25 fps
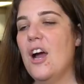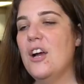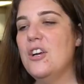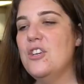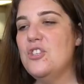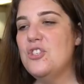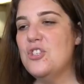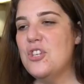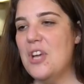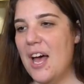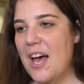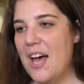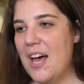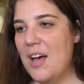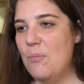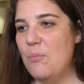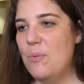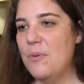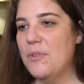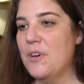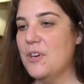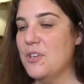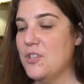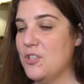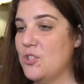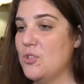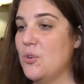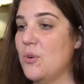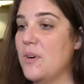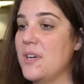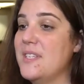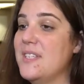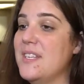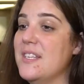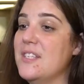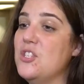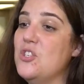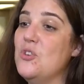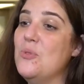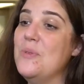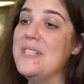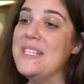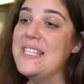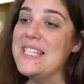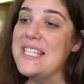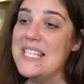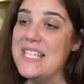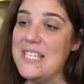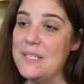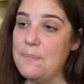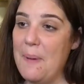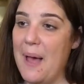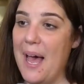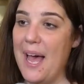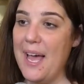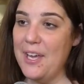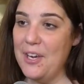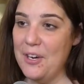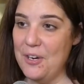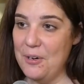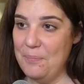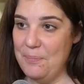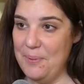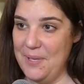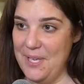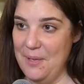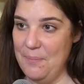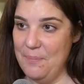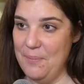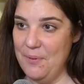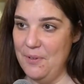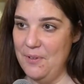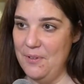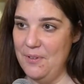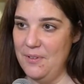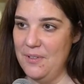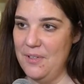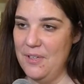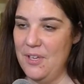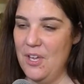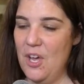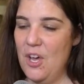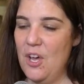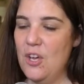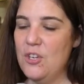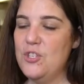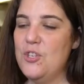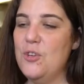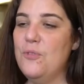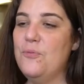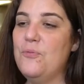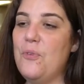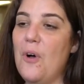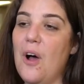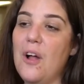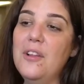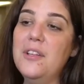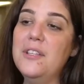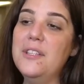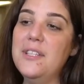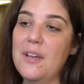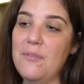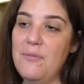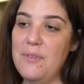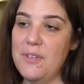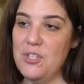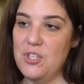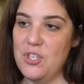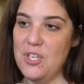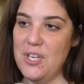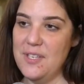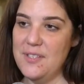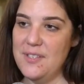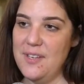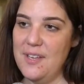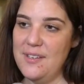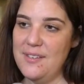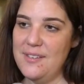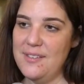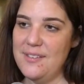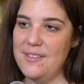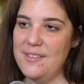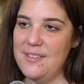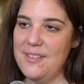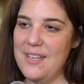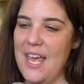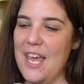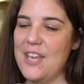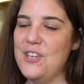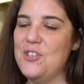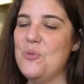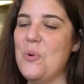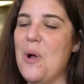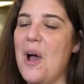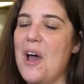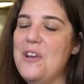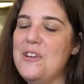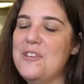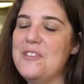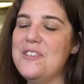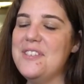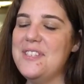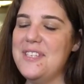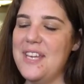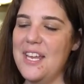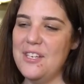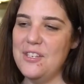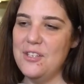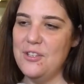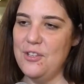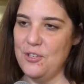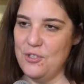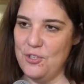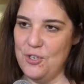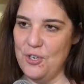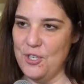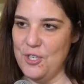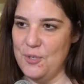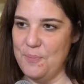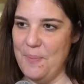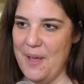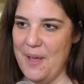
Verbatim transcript: Our job with our stories is to inspire people to fall in love with Jesus and to understand the church